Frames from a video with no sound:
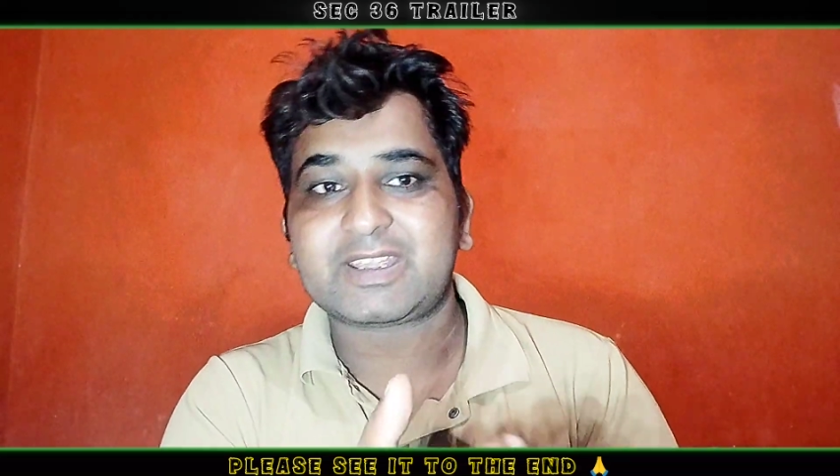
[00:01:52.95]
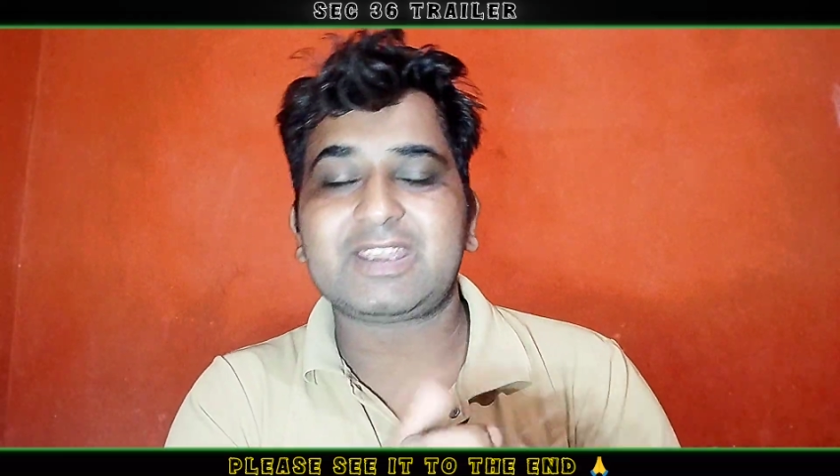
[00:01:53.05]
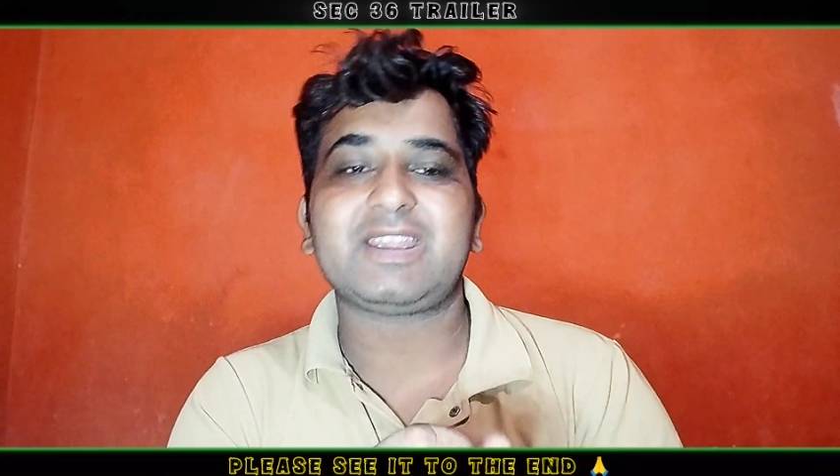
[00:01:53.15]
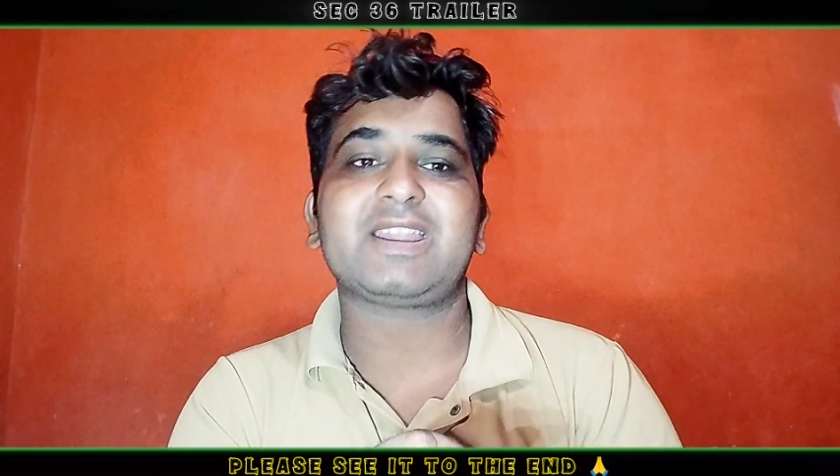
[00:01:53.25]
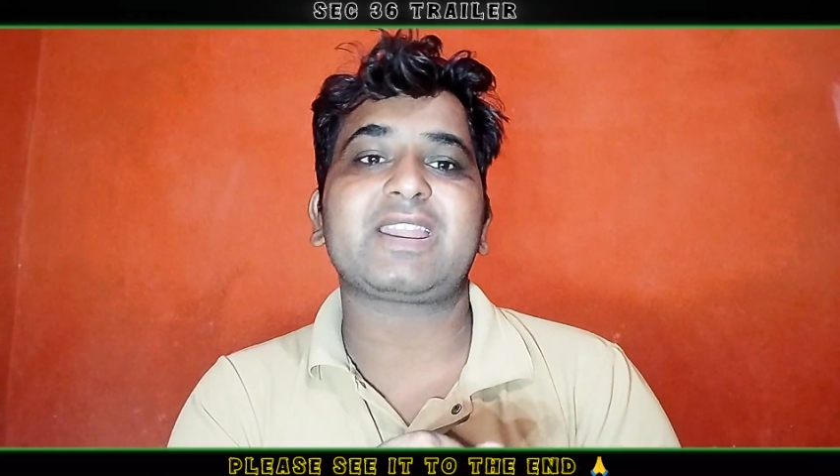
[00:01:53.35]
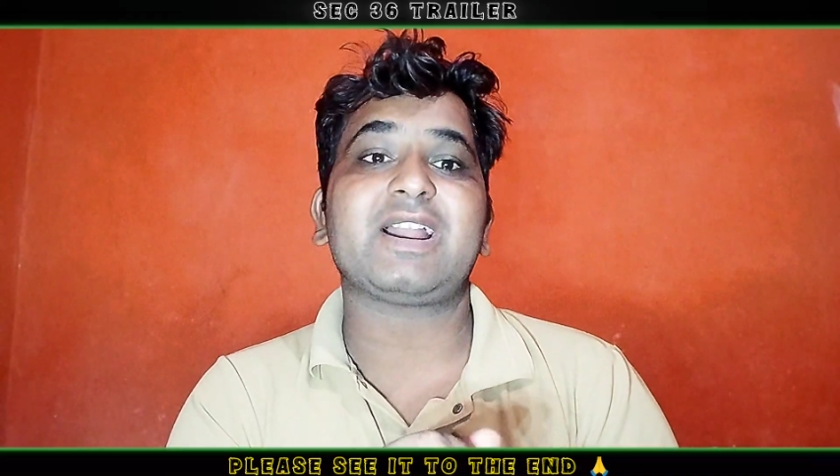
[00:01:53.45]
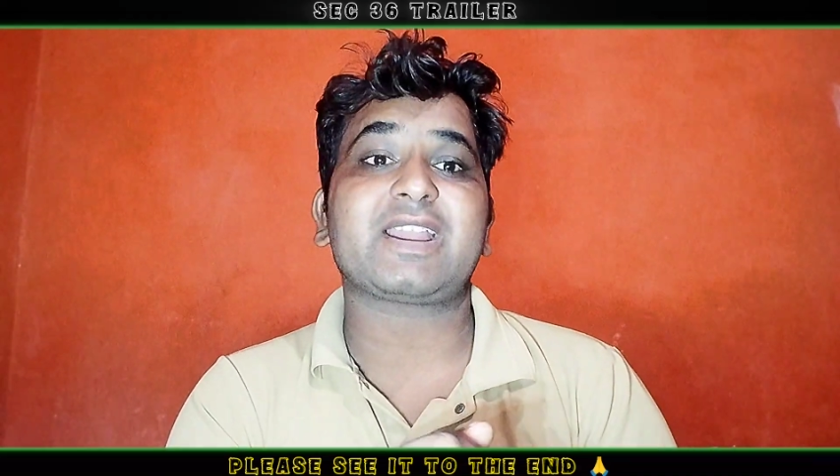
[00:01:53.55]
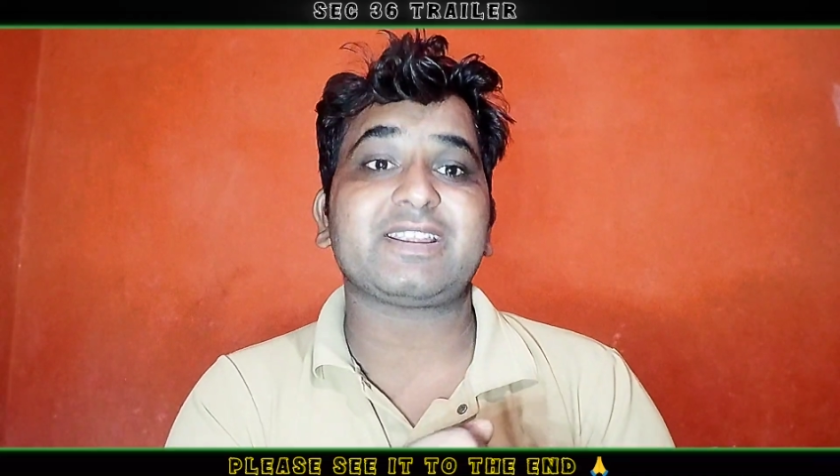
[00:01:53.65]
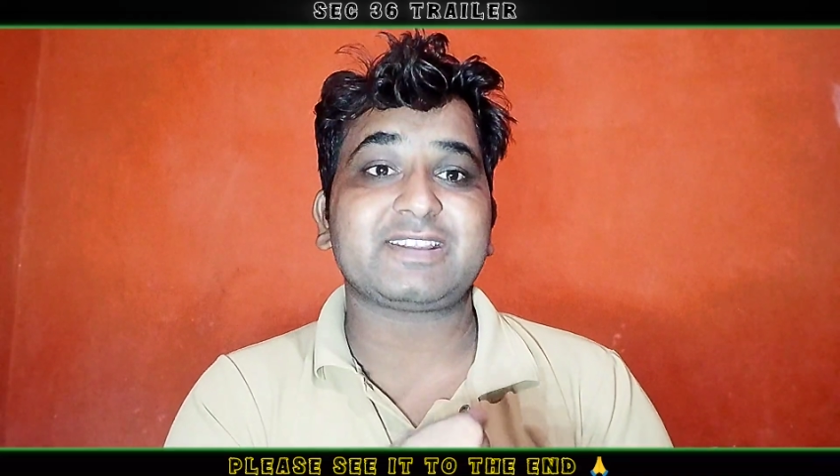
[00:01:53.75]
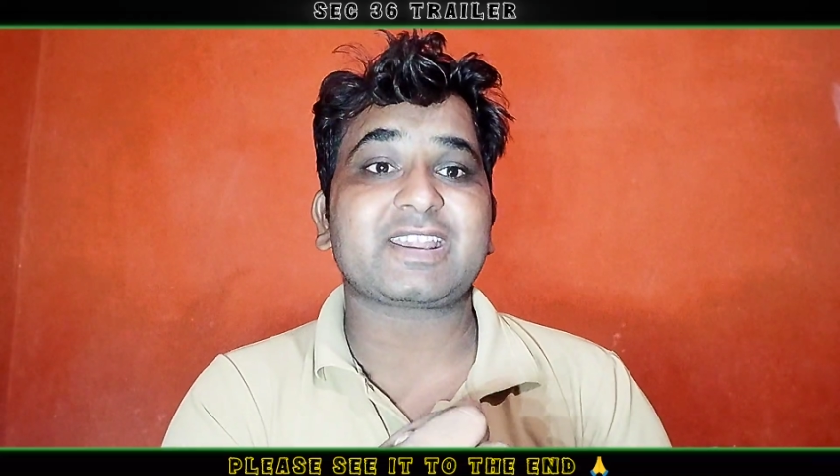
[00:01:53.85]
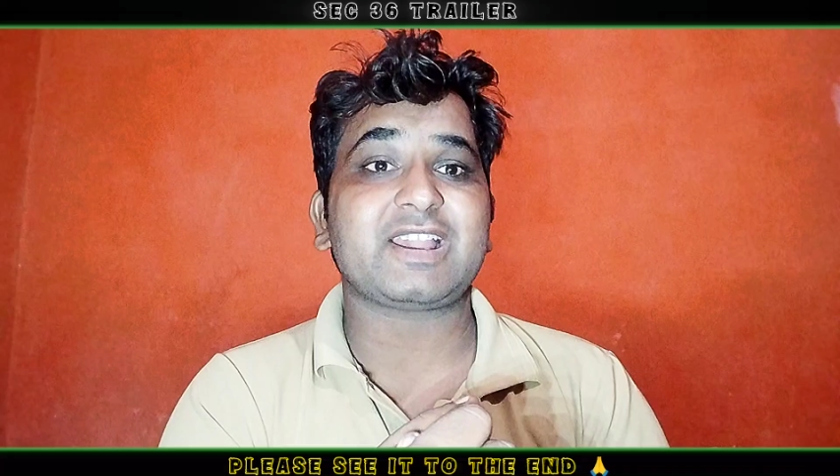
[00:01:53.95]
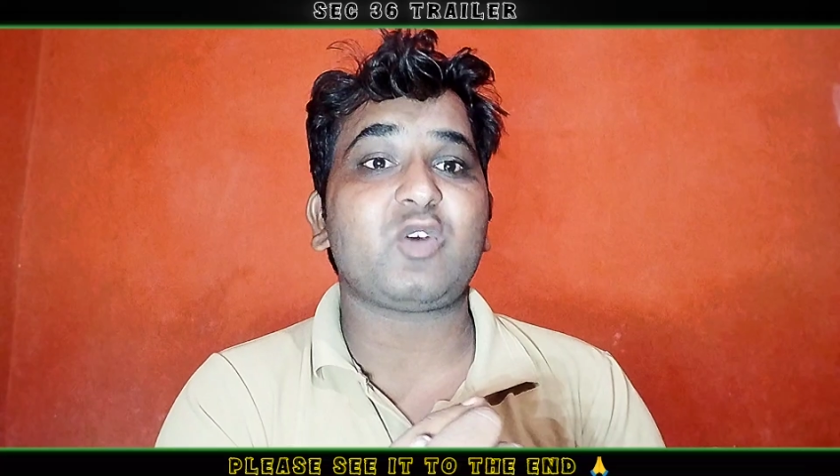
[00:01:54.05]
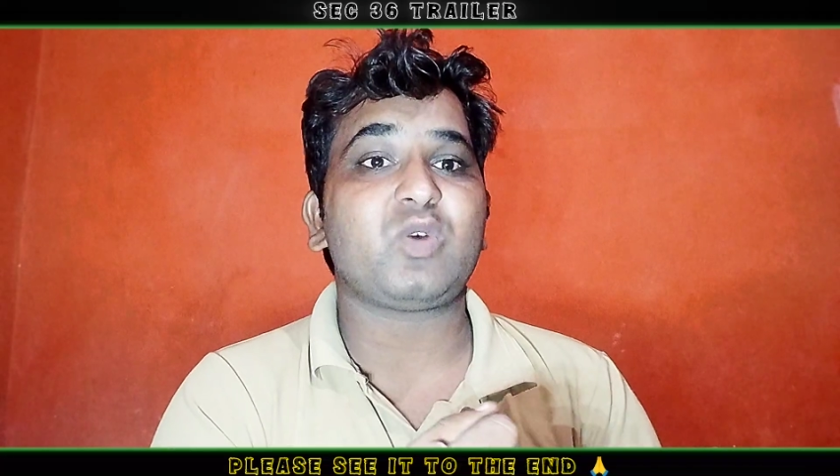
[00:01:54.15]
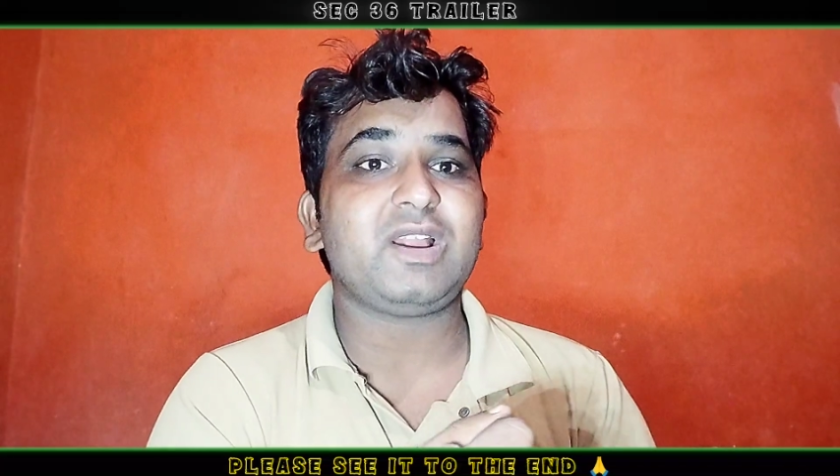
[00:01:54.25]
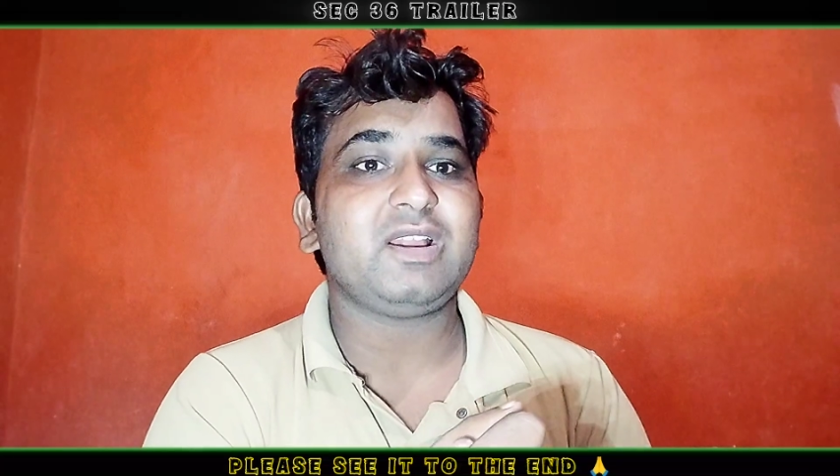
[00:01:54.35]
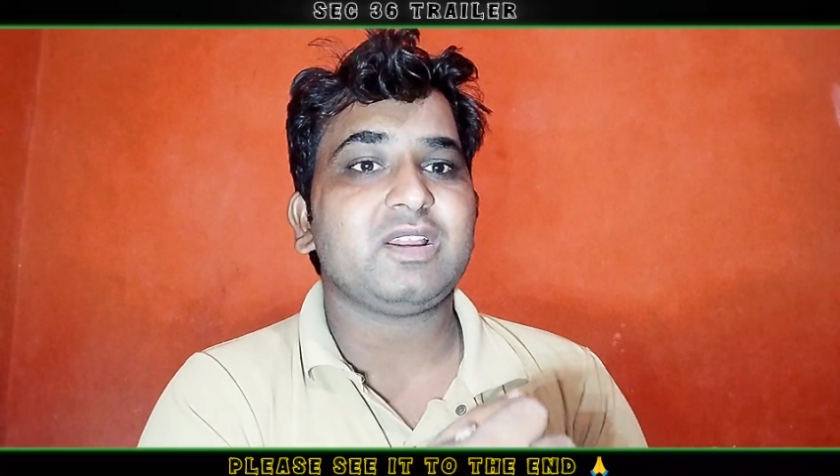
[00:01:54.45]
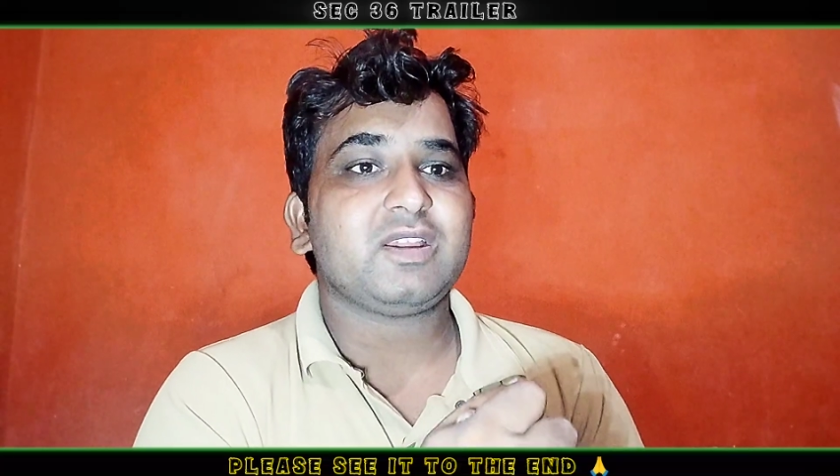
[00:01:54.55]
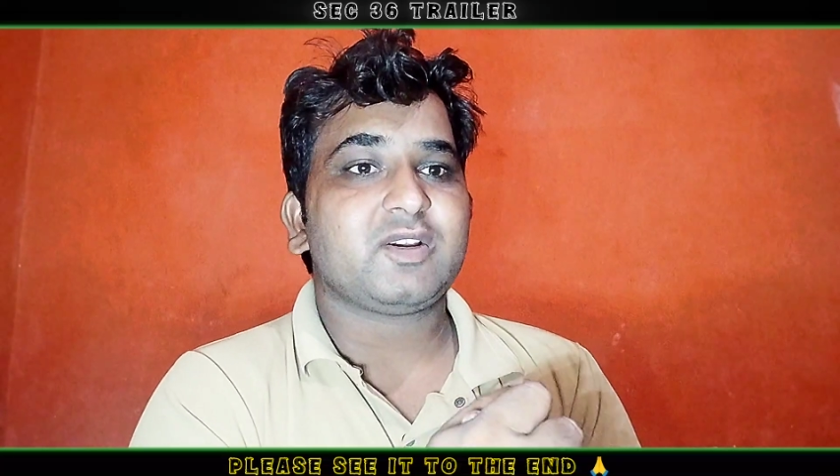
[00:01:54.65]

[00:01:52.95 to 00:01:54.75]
किए हैं क्या कैसे क्या हुआ है